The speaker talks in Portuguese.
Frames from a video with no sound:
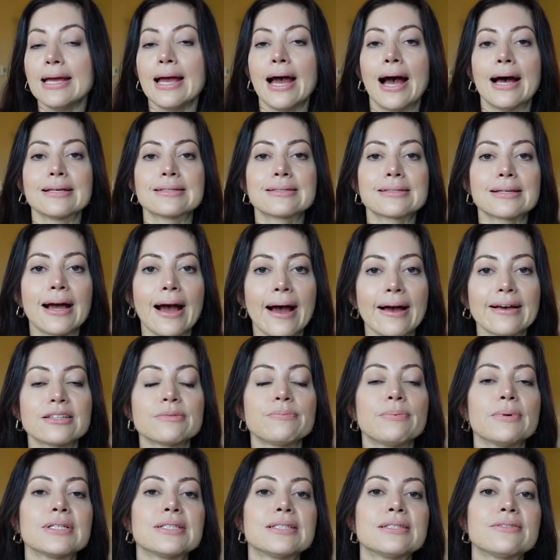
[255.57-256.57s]
As
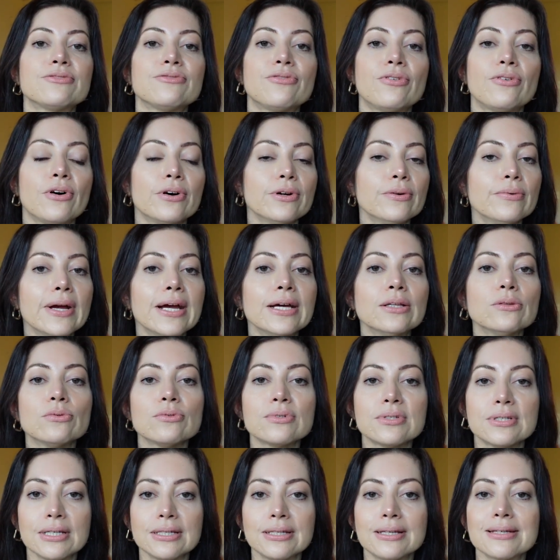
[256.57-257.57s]
caspas foram
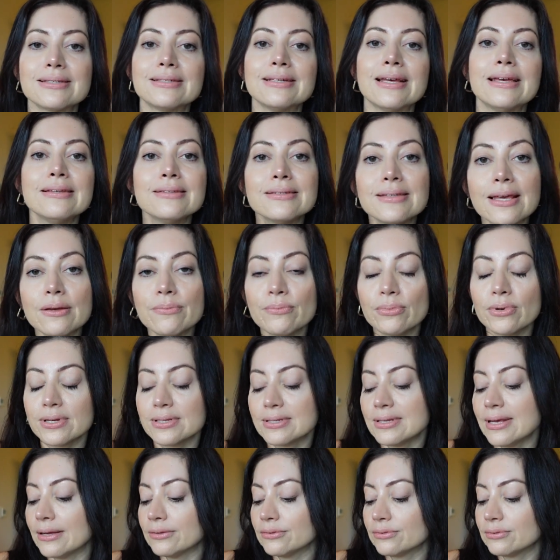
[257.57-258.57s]
reduzidas em
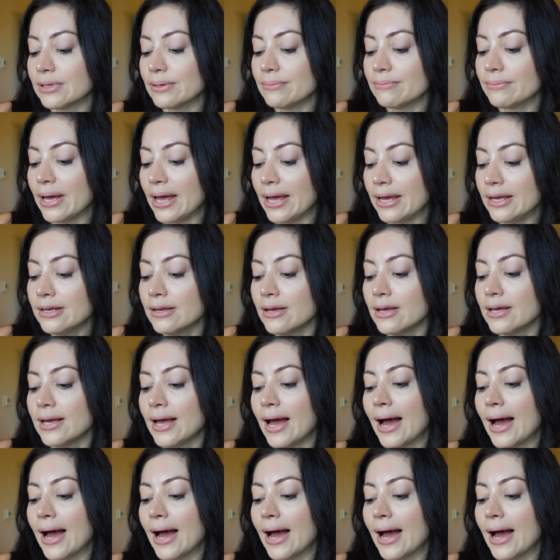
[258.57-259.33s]
100% também.